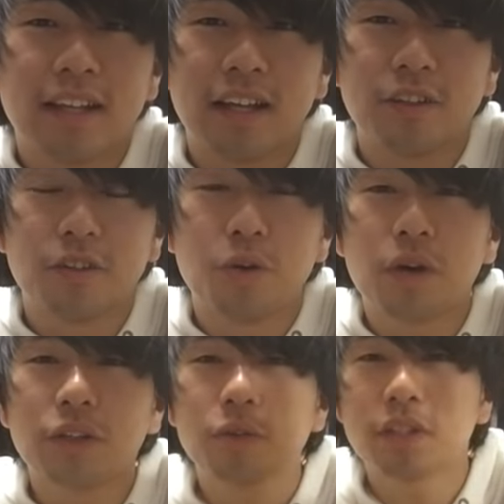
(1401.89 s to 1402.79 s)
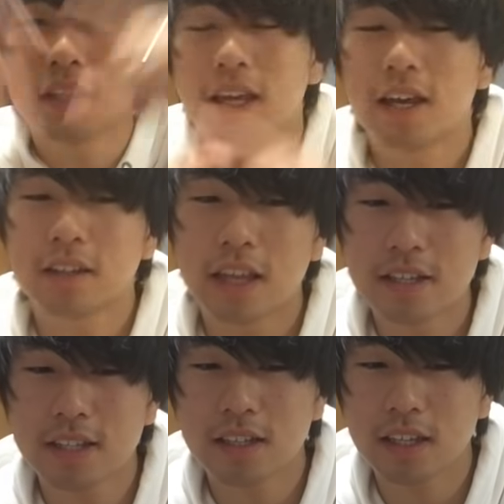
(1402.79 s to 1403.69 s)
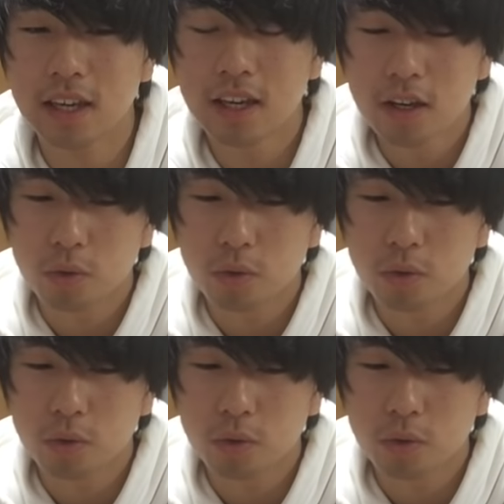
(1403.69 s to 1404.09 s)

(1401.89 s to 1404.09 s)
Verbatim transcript: あの動画撮ってて店員さんに